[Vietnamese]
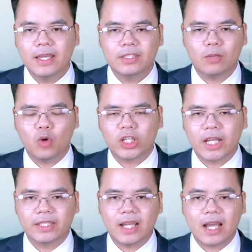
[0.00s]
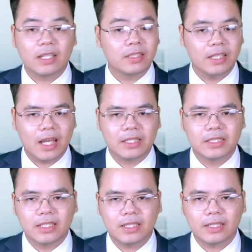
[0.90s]
trong bối cảnh Nga đang thi hành
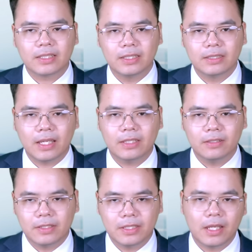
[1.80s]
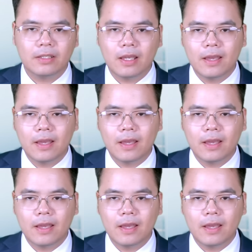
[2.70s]
chính sách kinh tế thời chiến,